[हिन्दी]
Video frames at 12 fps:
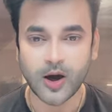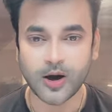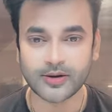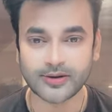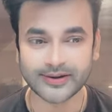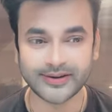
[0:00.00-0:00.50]

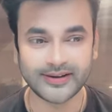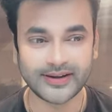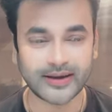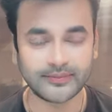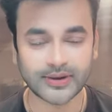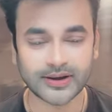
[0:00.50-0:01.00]
और
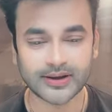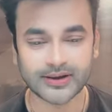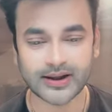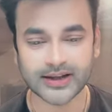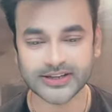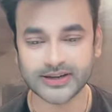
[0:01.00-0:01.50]
हम अगर
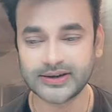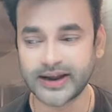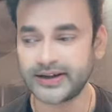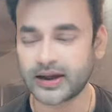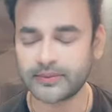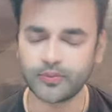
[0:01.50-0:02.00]
अच्छा
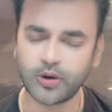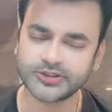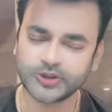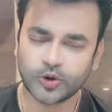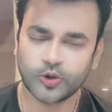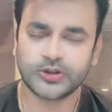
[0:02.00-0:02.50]
डाइट अब बहुत
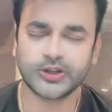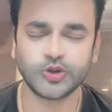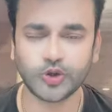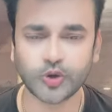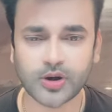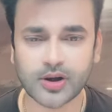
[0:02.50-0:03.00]
से लोग होते हैं
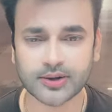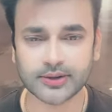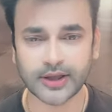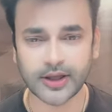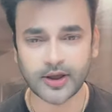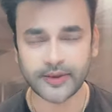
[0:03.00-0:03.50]
जो योगा
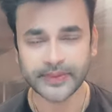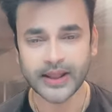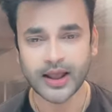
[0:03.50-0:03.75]
करते हैं